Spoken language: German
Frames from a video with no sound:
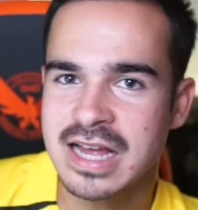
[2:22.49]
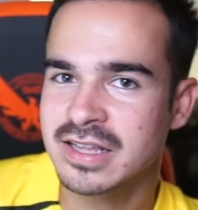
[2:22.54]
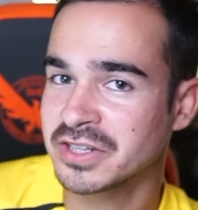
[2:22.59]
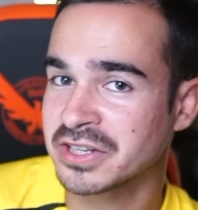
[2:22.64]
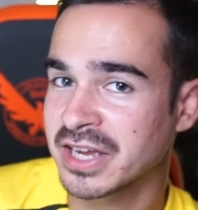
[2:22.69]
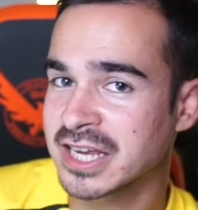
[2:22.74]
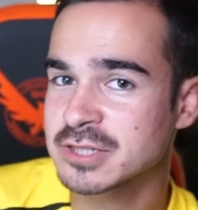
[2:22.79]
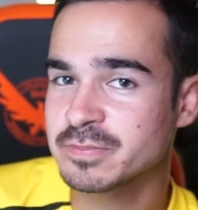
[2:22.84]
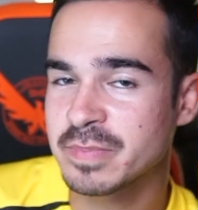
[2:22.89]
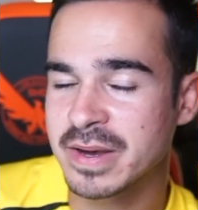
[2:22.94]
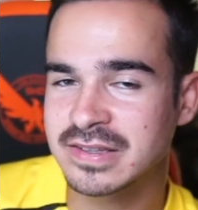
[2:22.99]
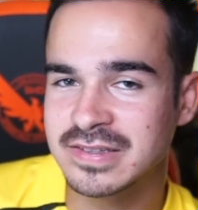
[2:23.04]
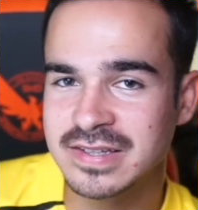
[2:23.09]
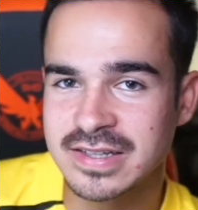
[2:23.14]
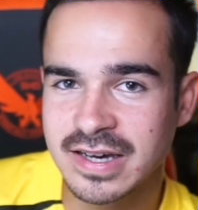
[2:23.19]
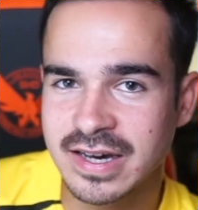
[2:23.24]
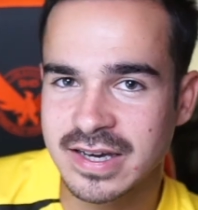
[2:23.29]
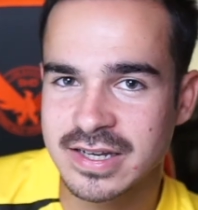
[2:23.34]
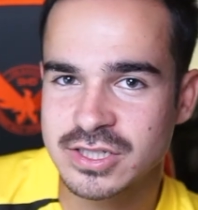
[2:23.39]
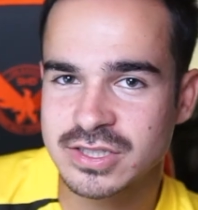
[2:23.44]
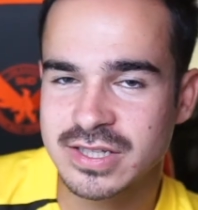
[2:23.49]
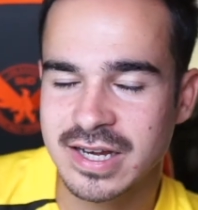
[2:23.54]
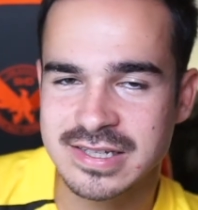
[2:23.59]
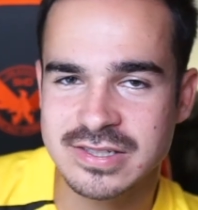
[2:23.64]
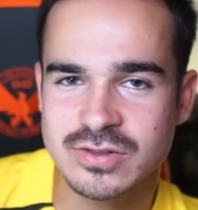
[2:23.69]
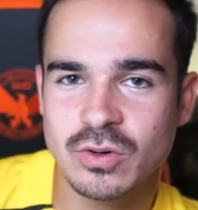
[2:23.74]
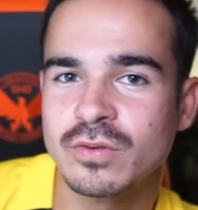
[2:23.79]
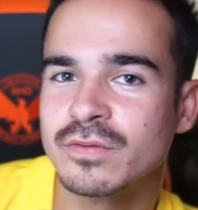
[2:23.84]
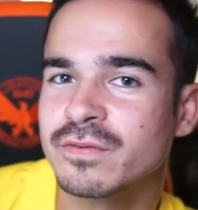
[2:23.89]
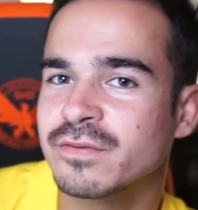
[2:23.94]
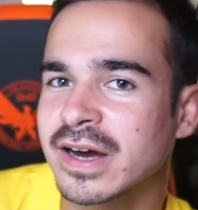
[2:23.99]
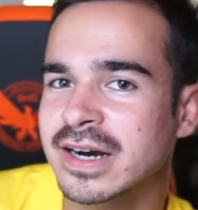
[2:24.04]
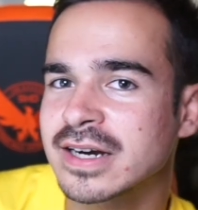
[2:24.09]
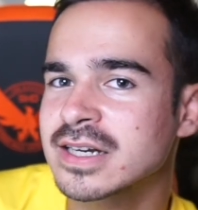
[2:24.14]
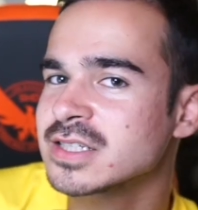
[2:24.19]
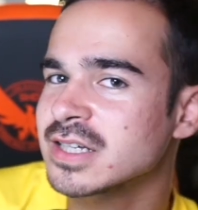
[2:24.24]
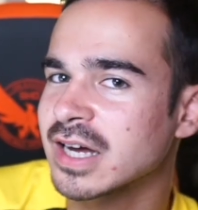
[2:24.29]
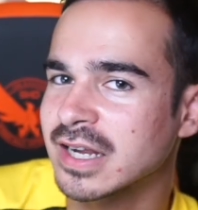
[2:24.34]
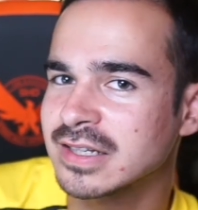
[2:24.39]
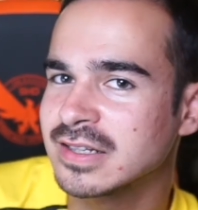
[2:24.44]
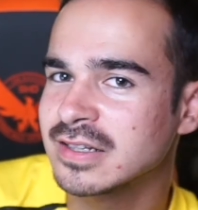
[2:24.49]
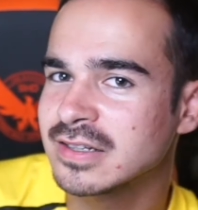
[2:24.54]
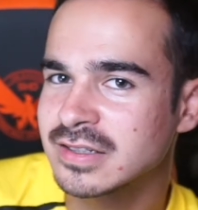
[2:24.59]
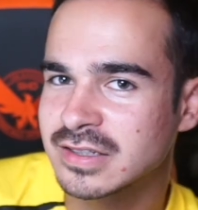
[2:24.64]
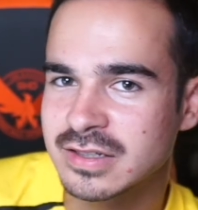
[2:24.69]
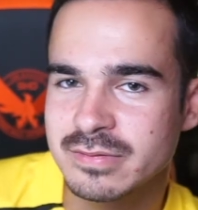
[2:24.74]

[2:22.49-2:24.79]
dann respektiere ich das und fange nicht an,